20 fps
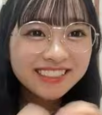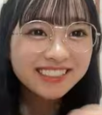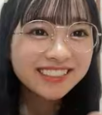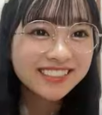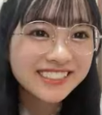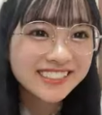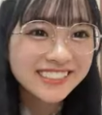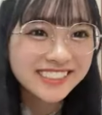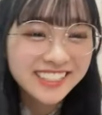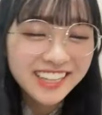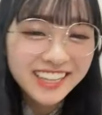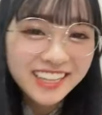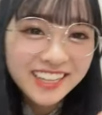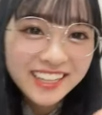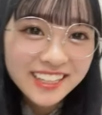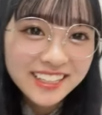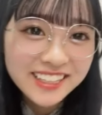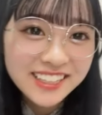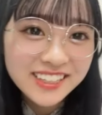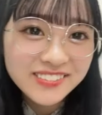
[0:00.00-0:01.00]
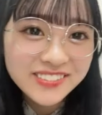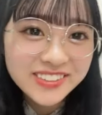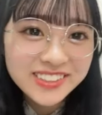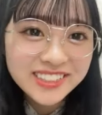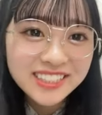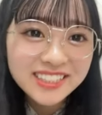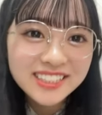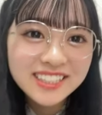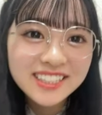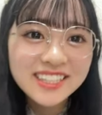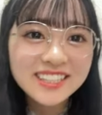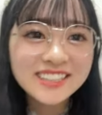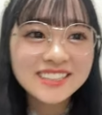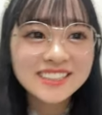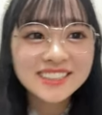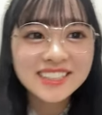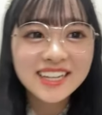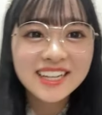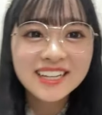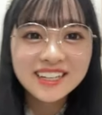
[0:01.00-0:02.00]
う。かぼちゃなか
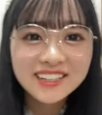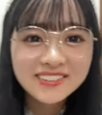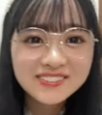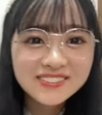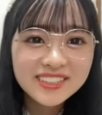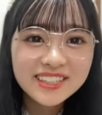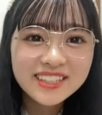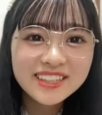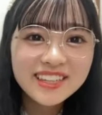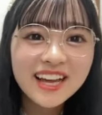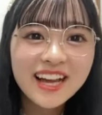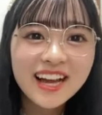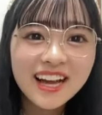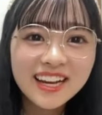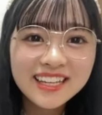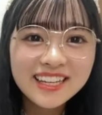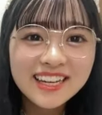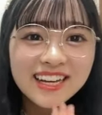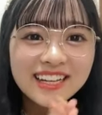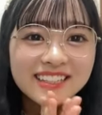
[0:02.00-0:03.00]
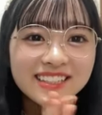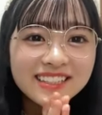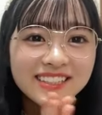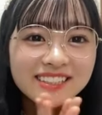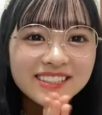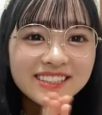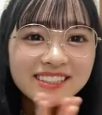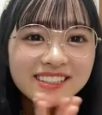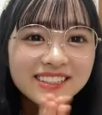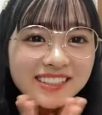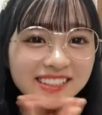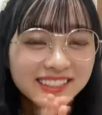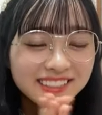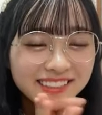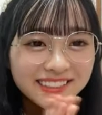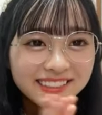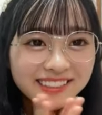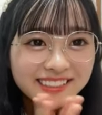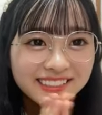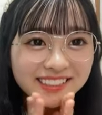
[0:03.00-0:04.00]
ずさん、ラブレター、ありがと
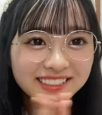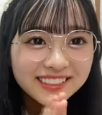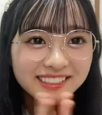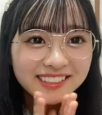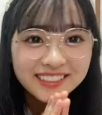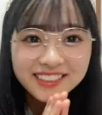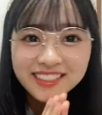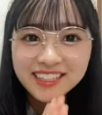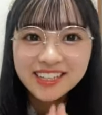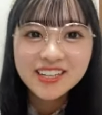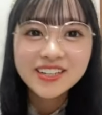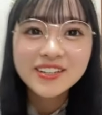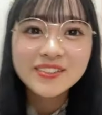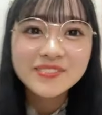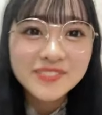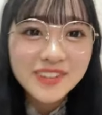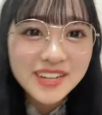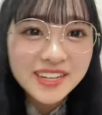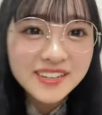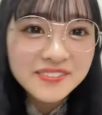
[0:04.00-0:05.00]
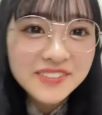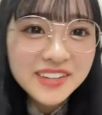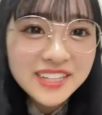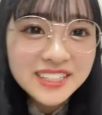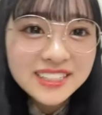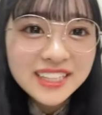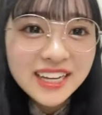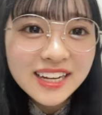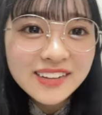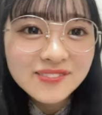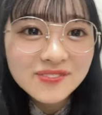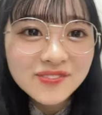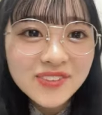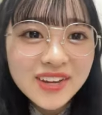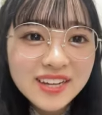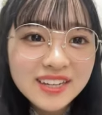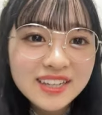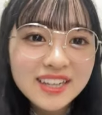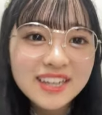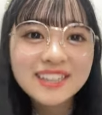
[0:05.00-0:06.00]
う。まいまいさん、
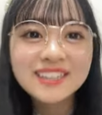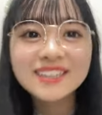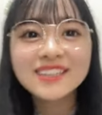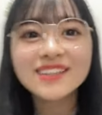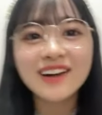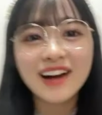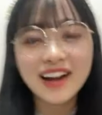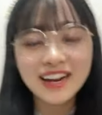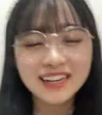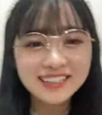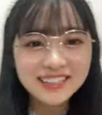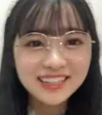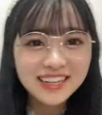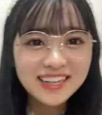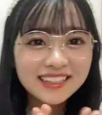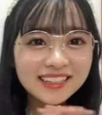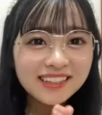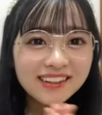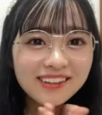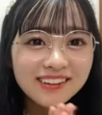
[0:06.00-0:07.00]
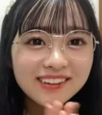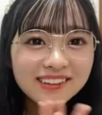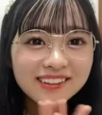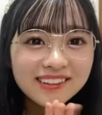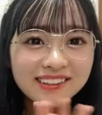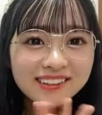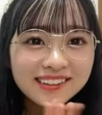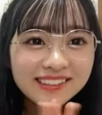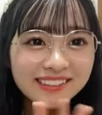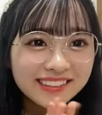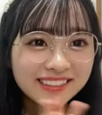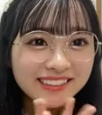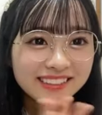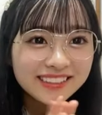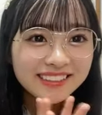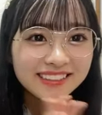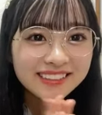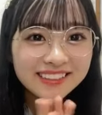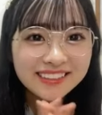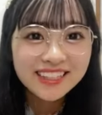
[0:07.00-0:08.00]
ペンライト、ありがと
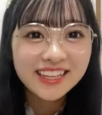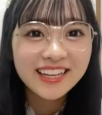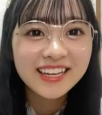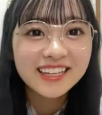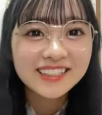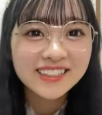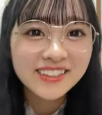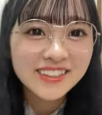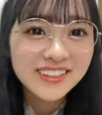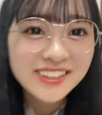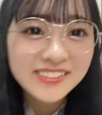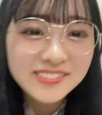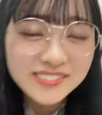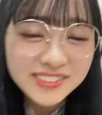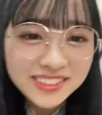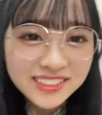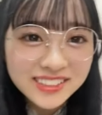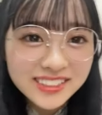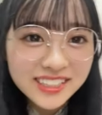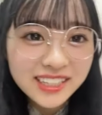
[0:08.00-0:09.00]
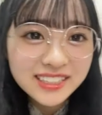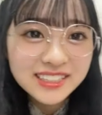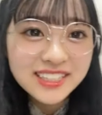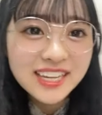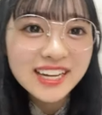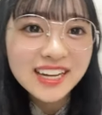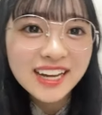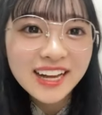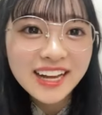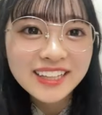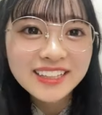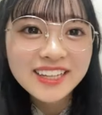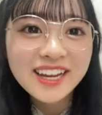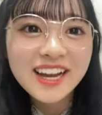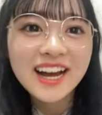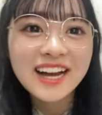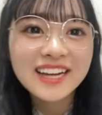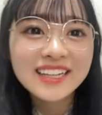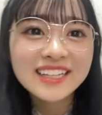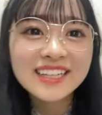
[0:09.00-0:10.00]
う。トラボルトさん、
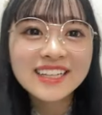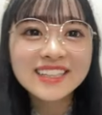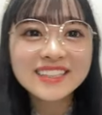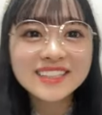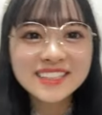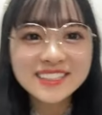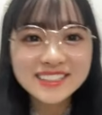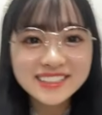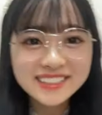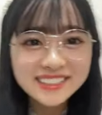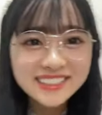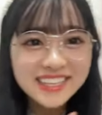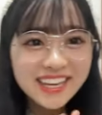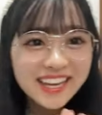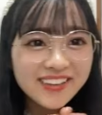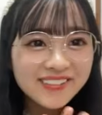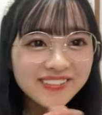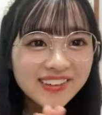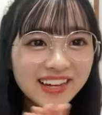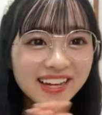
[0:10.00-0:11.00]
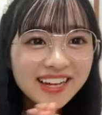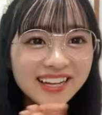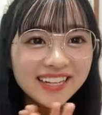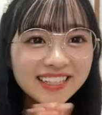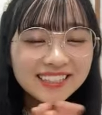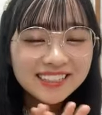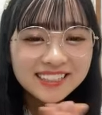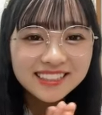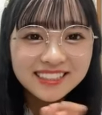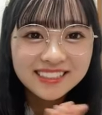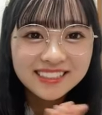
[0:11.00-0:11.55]
花、ありがとうございます。